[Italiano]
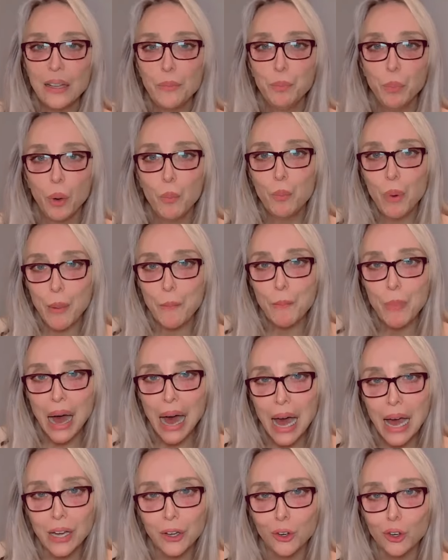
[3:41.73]
sei un po' un
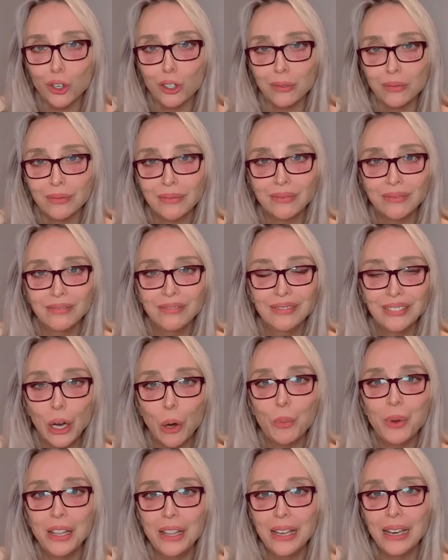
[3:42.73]
babbano,
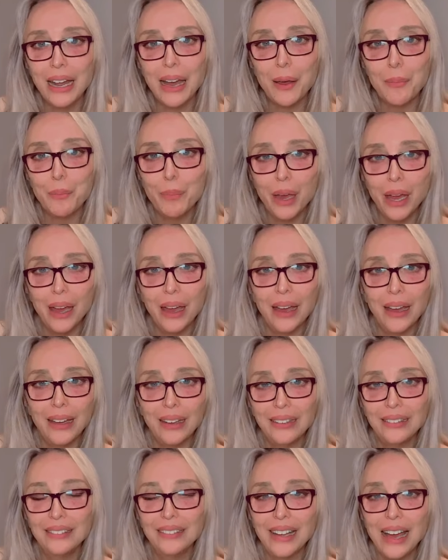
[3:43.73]
come
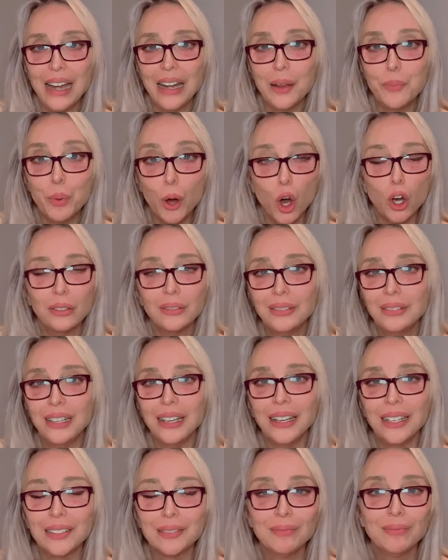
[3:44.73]
direbbe Harry
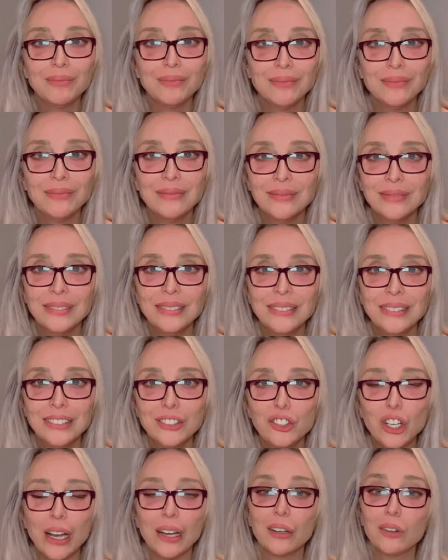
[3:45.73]
Potter.
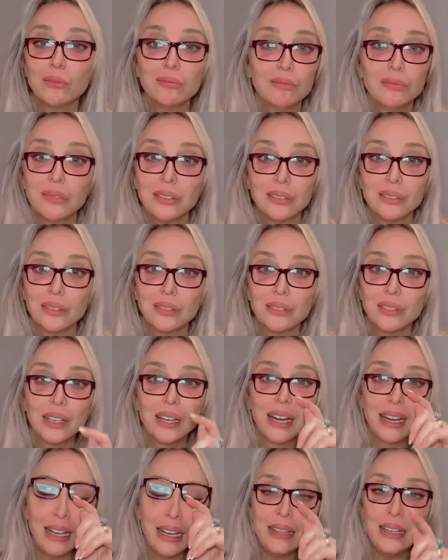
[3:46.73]
Cioè,
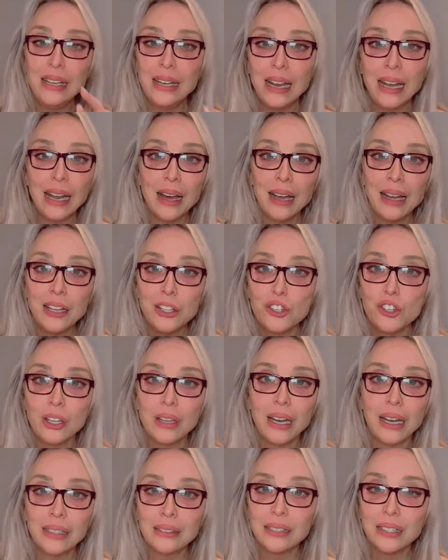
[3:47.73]
credi nella
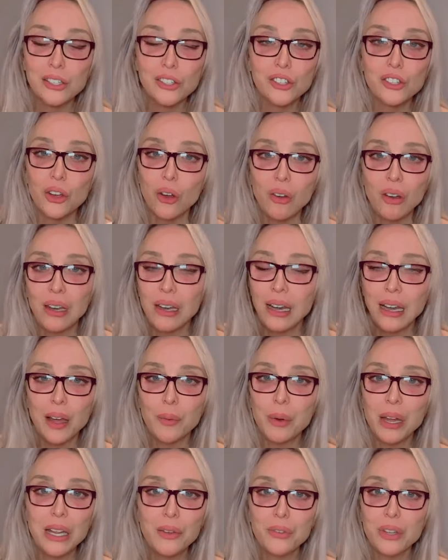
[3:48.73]
legge dell'attrazione,
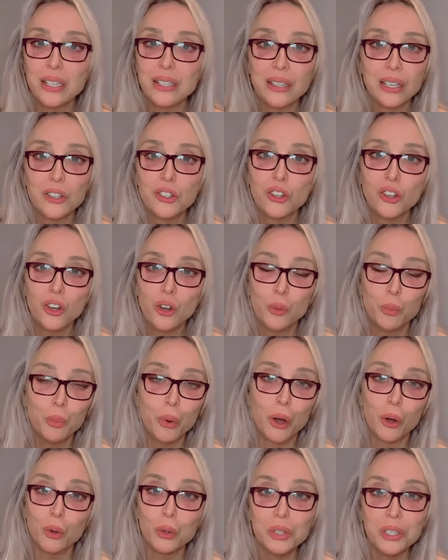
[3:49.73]
nella manifestazione un
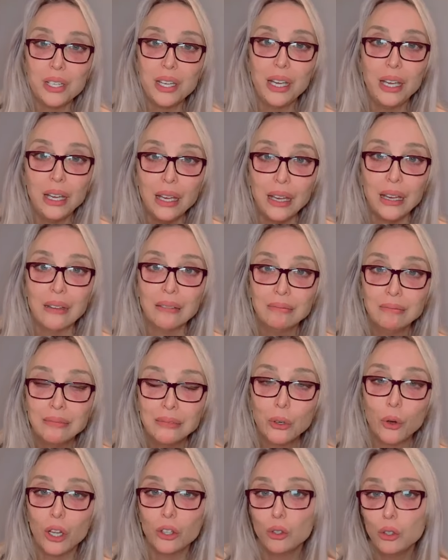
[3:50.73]
po' così,
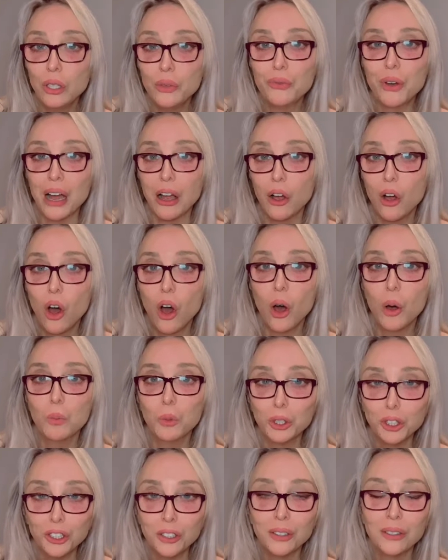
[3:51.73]
quando ti fa
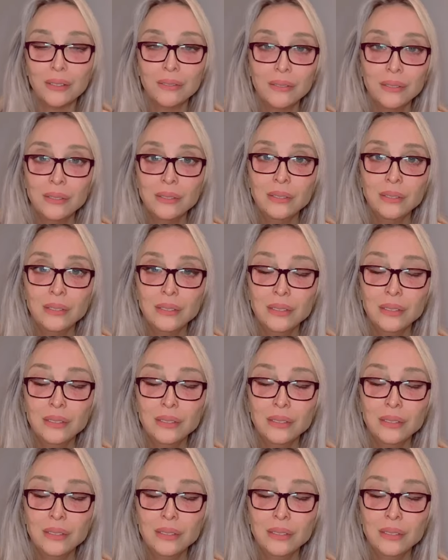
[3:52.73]
comodo.